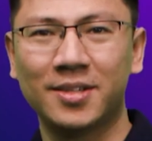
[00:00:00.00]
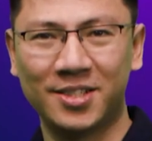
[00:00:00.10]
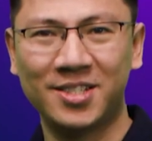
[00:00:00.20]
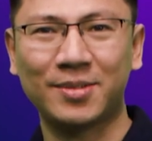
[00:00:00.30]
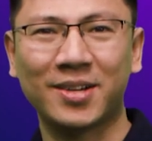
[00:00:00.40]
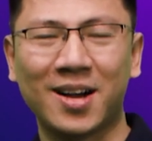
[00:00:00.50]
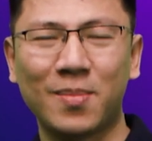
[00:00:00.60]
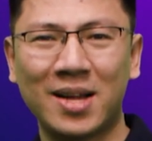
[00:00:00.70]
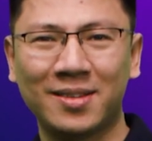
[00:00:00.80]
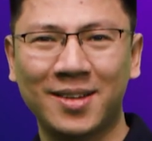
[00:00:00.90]
Xin chào tất cả các
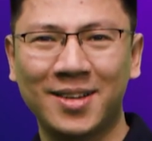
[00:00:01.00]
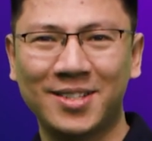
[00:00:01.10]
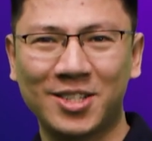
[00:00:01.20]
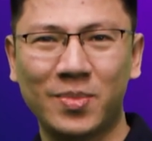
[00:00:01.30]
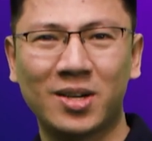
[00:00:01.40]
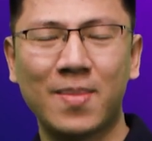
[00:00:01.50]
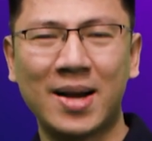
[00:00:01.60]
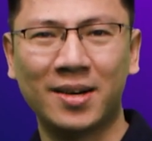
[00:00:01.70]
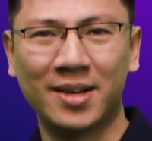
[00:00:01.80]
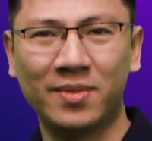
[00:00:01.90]
bạn. Chào mừng các
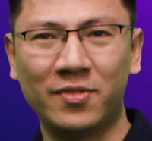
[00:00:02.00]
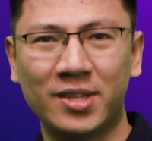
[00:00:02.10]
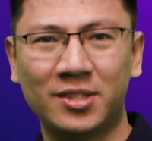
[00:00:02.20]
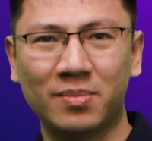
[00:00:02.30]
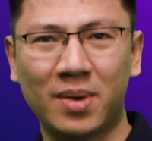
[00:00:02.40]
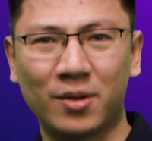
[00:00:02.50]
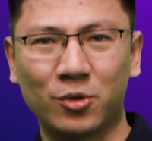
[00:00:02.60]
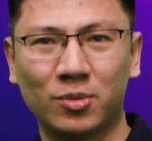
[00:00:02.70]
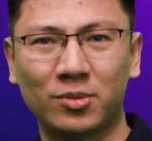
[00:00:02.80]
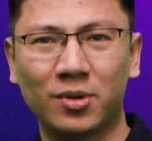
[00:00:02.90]
bạn đã đến với phiên trình bày
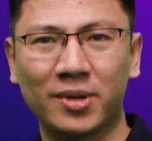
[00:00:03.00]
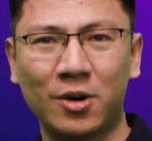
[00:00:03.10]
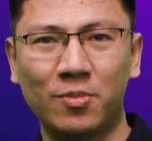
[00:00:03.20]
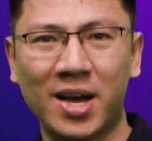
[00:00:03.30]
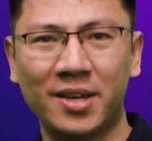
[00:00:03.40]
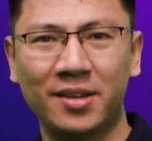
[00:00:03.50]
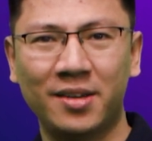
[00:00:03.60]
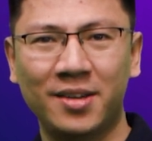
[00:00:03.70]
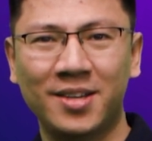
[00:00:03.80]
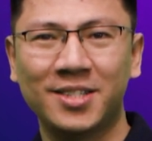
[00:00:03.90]
của chúng tôi ngày hôm nay.
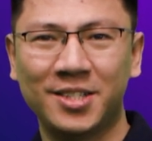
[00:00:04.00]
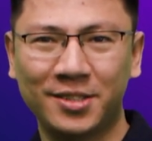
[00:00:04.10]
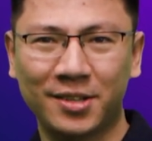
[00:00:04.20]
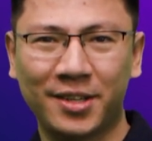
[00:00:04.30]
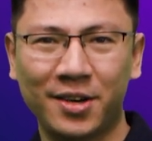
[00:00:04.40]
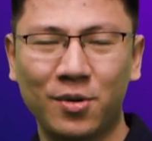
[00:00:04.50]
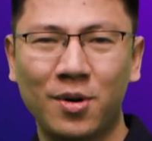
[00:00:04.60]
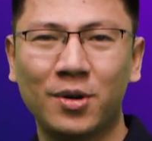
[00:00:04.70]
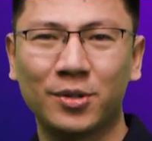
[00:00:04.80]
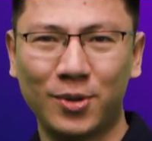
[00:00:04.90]
Xin tự giới thiệu,
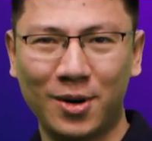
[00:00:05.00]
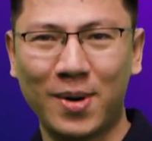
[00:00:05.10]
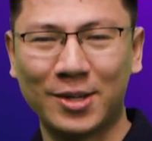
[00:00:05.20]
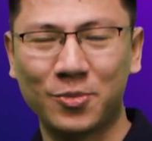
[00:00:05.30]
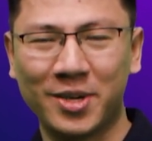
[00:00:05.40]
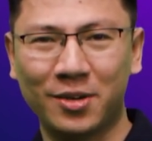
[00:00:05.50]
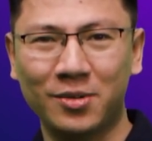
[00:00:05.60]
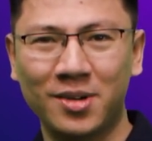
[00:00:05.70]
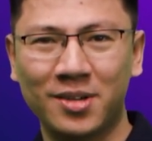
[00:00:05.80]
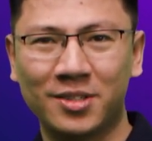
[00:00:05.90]
tôi là Hoàng Trung
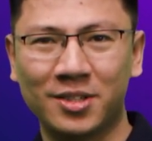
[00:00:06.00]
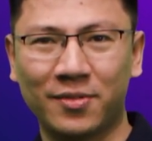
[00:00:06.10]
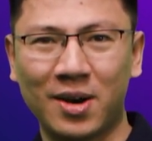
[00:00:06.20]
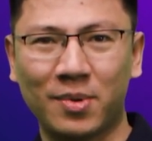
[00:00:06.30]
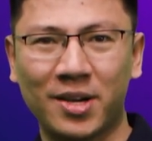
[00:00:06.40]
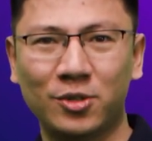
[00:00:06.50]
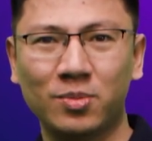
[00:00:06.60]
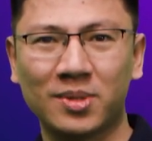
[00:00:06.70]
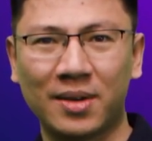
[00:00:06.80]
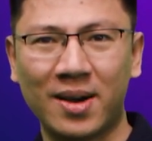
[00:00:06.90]
Hiếu, trưởng phòng kiến
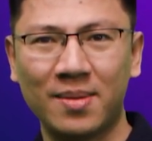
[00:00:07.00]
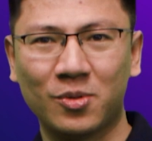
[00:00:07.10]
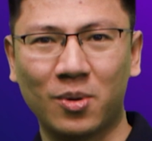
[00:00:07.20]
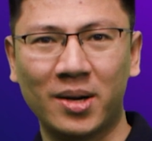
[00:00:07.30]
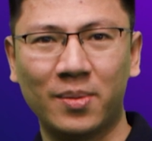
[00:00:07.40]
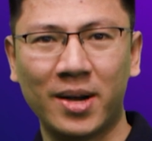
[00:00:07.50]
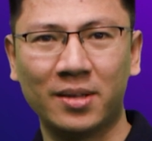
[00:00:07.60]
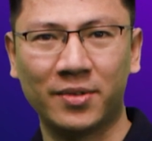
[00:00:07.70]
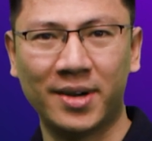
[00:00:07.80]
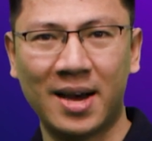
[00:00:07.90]
trúc giải pháp của AWS
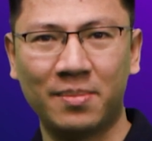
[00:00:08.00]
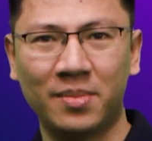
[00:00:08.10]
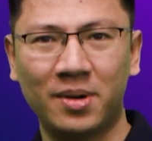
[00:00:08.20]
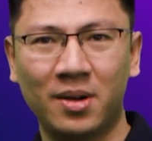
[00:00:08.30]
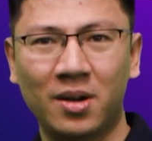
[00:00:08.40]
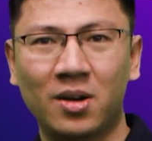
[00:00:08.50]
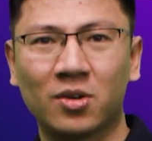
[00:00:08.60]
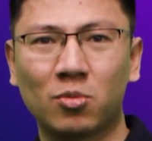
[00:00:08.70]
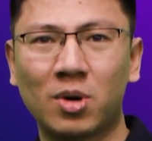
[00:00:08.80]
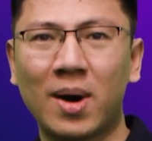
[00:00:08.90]
ở Việt Nam.
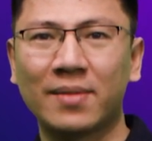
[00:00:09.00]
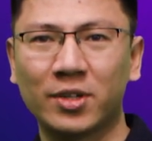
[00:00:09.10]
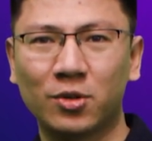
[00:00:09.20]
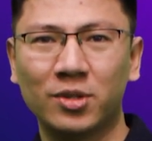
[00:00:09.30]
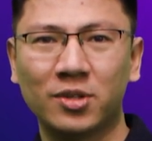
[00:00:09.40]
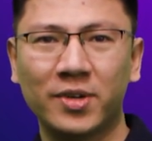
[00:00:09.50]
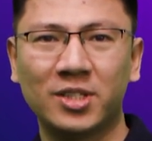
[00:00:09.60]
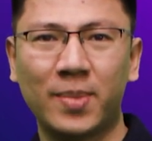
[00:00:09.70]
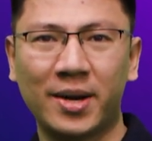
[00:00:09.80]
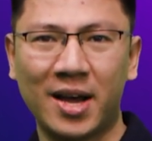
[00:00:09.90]
Cùng đồng hành với tôi trong phiên
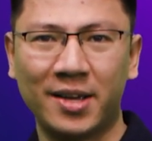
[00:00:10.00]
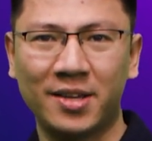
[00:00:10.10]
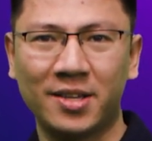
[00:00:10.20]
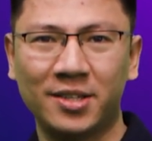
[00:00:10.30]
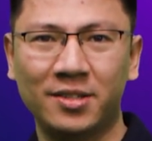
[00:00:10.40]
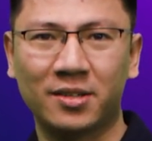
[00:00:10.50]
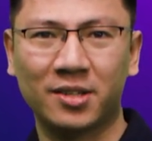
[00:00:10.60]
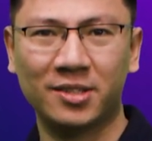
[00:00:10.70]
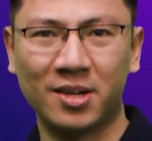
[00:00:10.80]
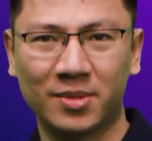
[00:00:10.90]
trình bày này, xin được
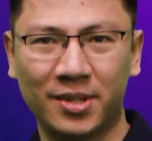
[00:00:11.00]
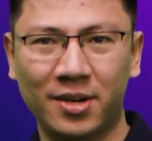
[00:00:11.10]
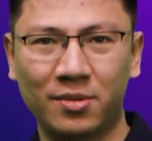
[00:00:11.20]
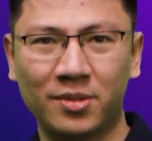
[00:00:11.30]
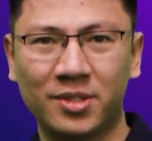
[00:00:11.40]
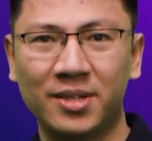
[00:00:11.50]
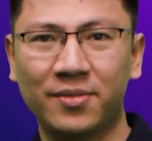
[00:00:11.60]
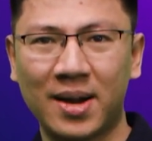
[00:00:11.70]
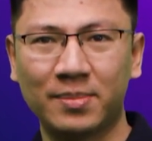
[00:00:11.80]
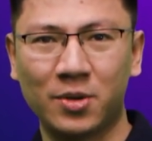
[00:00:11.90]
trân trọng giới thiệu chị
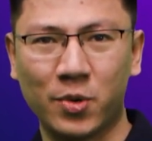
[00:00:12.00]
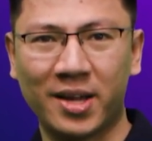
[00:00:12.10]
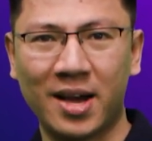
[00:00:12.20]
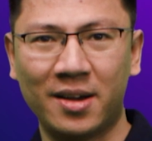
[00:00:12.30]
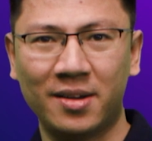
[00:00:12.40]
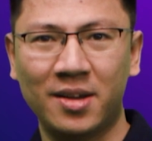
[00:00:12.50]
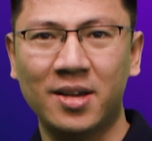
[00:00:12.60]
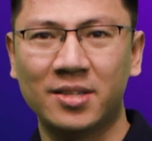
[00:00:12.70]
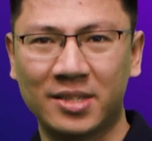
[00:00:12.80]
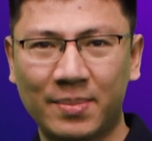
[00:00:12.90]
Phạm Thị Nguyệt Nga,
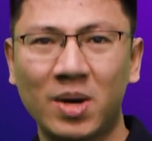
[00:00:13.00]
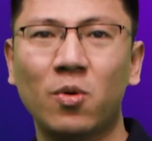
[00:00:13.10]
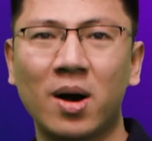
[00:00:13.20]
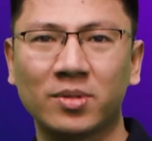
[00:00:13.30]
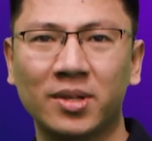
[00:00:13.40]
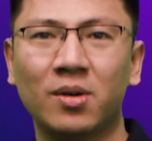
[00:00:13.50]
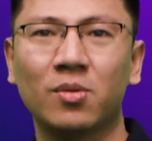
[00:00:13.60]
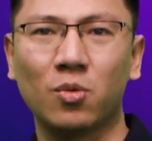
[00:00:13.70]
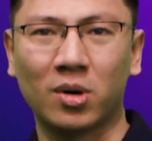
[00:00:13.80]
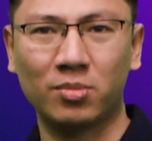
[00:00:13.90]
giám đốc khoa học dữ liệu
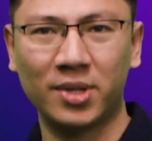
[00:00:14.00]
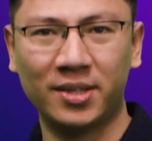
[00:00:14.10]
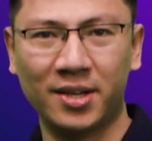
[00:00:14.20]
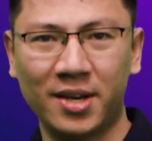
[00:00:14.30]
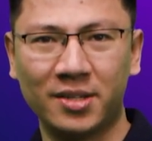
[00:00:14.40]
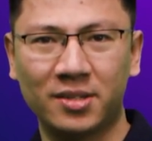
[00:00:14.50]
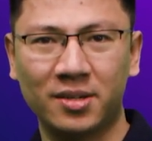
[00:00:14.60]
của công ty TNEX.